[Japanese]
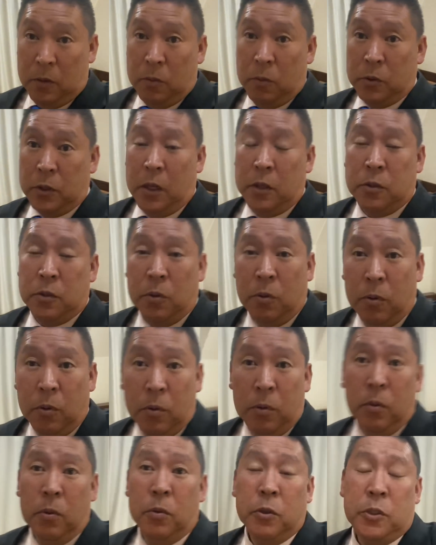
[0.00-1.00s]
ご清聴、
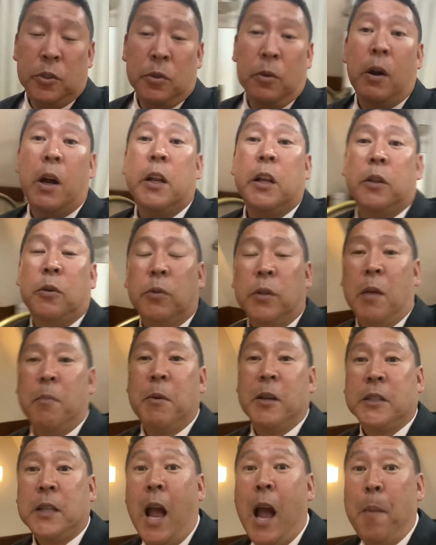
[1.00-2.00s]
ご視聴ありがとうござい
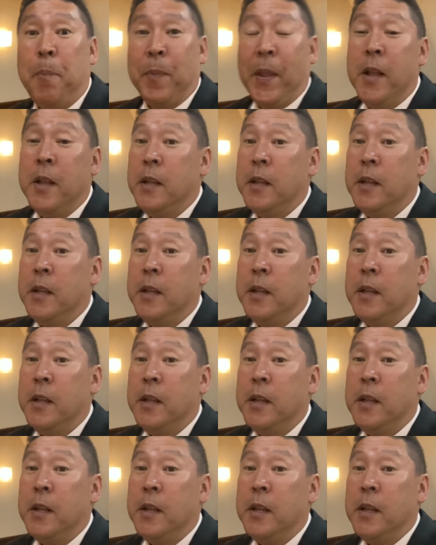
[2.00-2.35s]
ました。